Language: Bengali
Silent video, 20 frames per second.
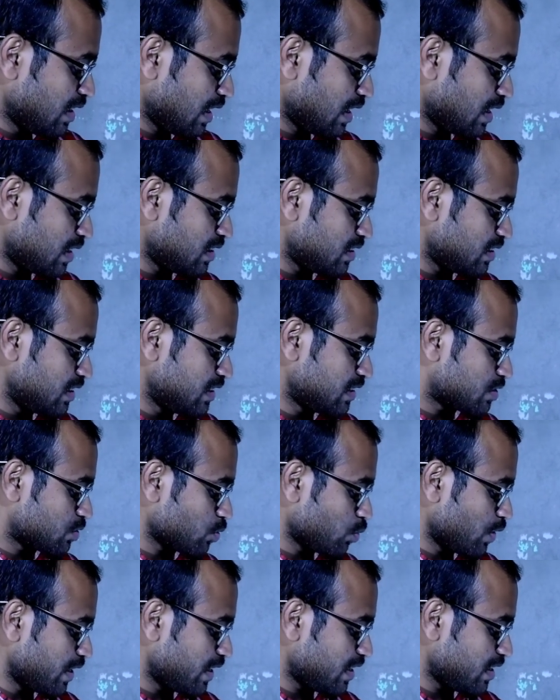অ্যান্ড ইটস
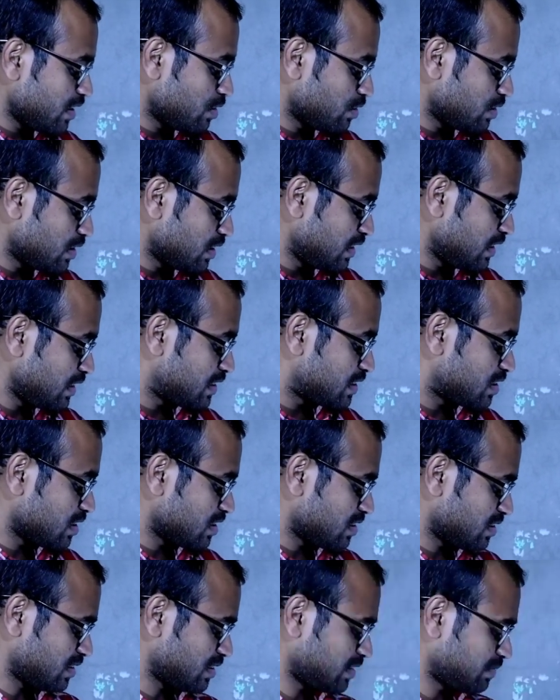ওয়ে ইটস
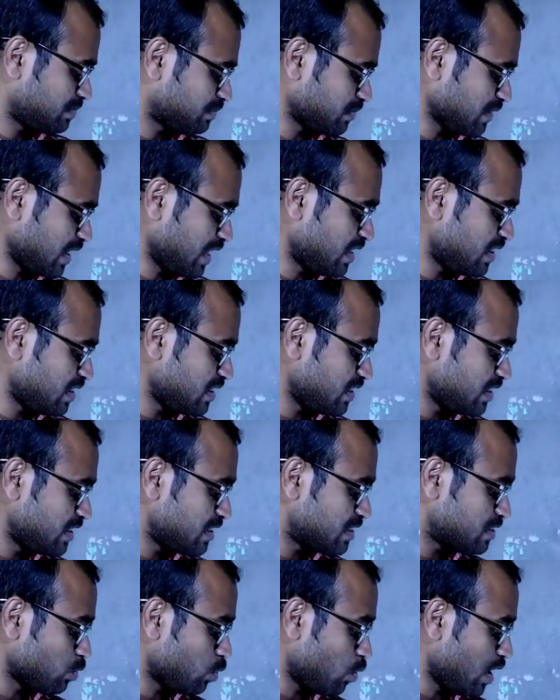অ্যান্ড
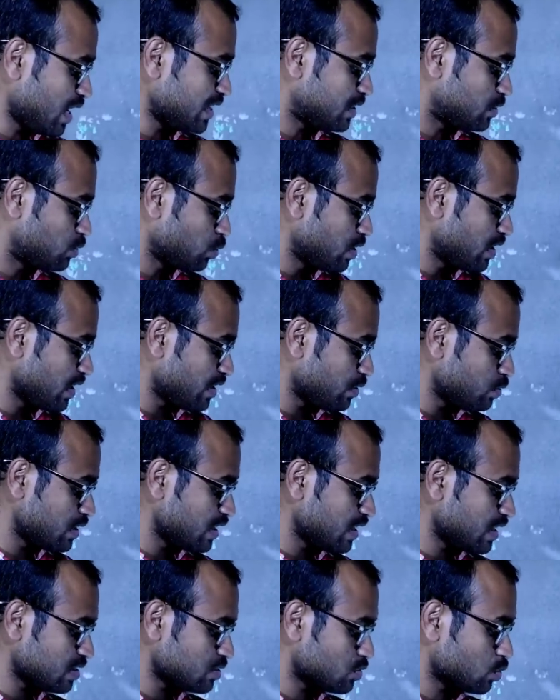ইটস ওয়াই টুডে উই
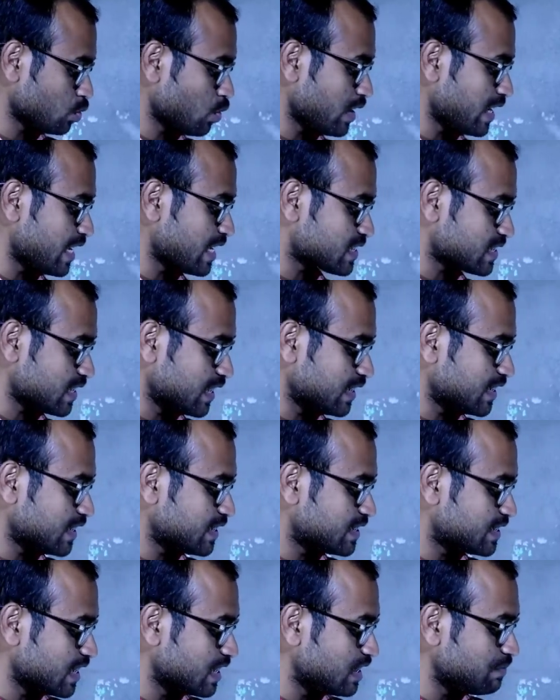আর সো
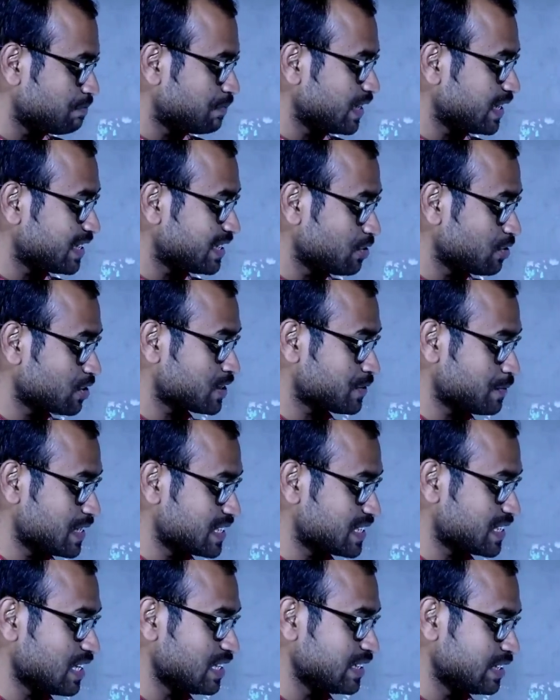এক্সাইটেড সেলিব্রেট ইউর
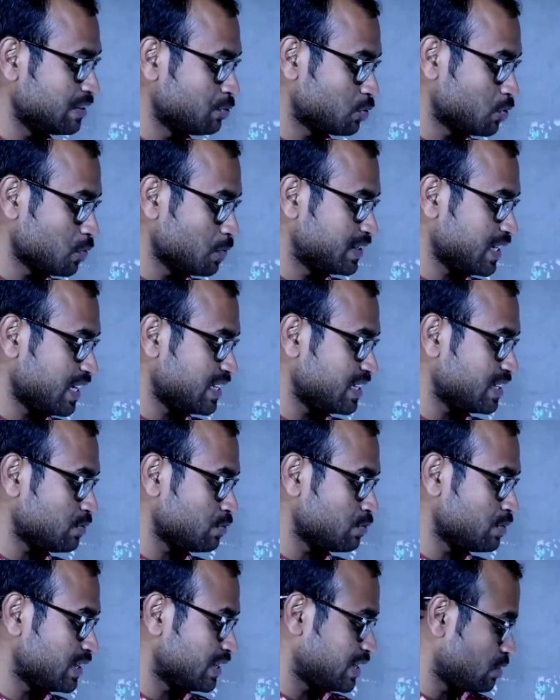স্পেশাল ইউটিউব জার্নি
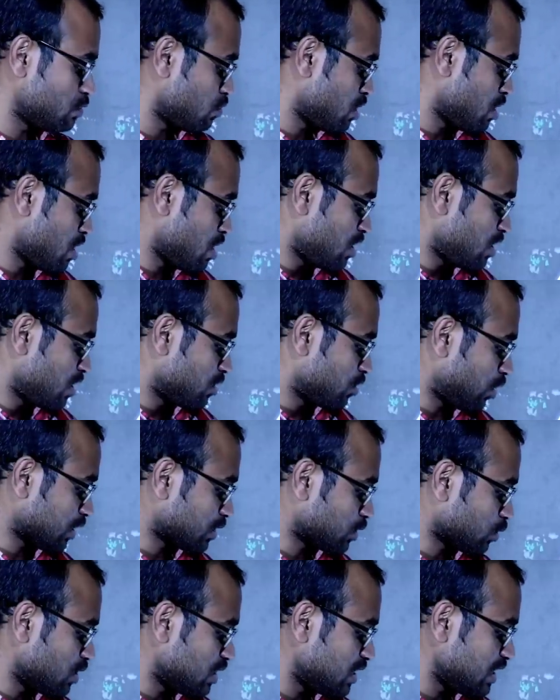উইথ ইউ
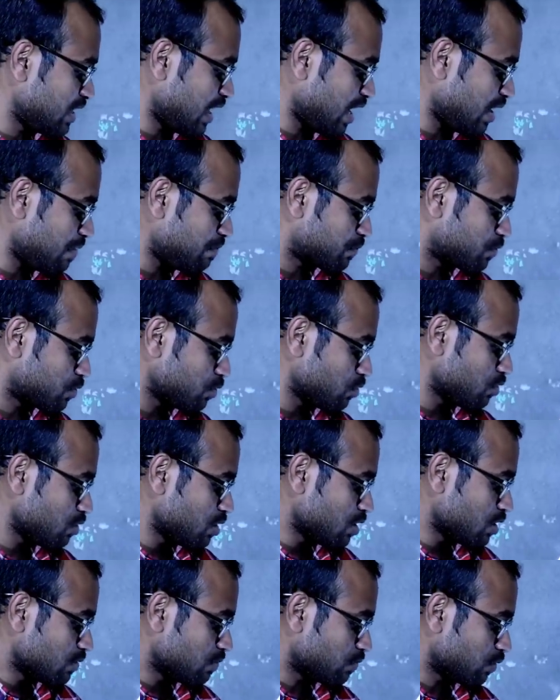নট ওনলি হ্যাভ টু
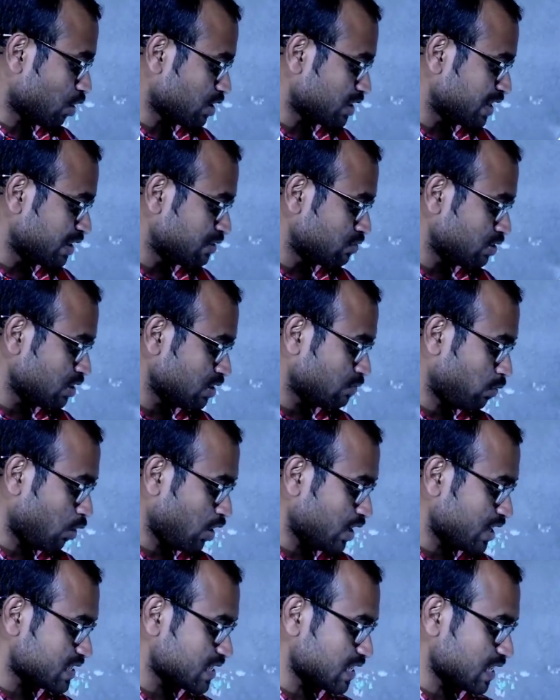ব্রট ইউনিক
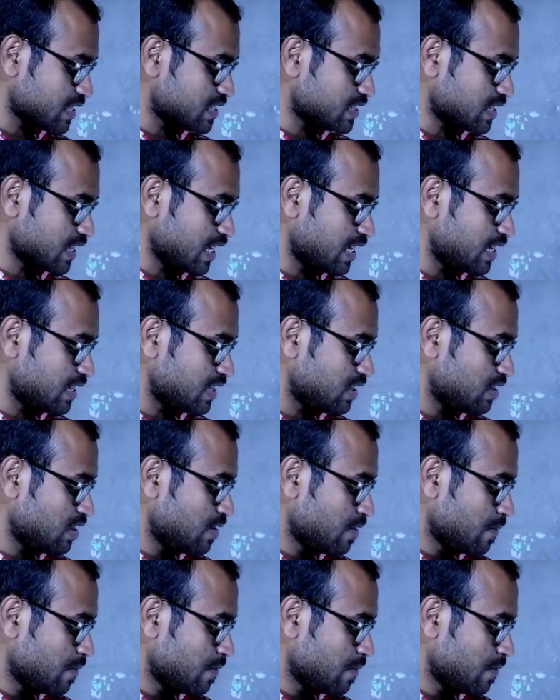ভয়েস অ্যান্ড স্টাইল